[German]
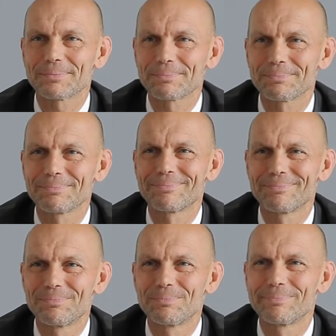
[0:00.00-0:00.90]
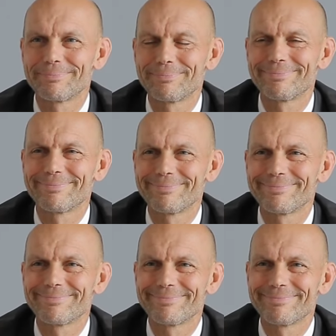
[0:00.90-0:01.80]
diese eine
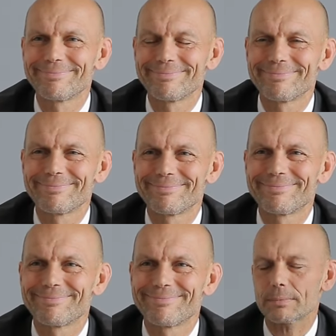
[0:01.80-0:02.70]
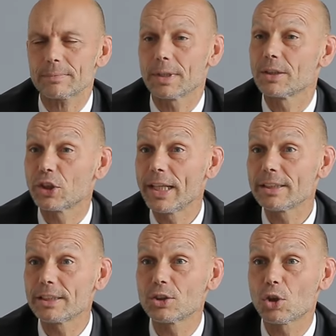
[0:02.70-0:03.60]
Frage. Stellen
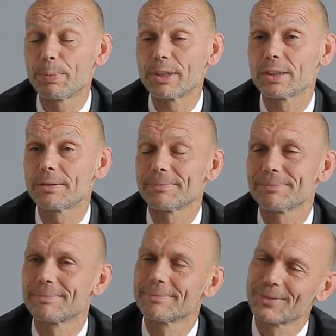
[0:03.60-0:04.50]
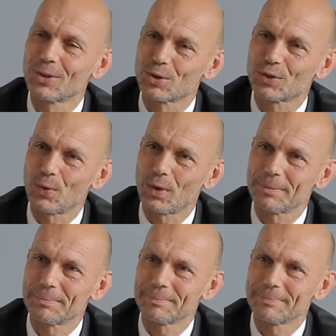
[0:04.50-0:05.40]
Sie sich doch bitte kurz vor.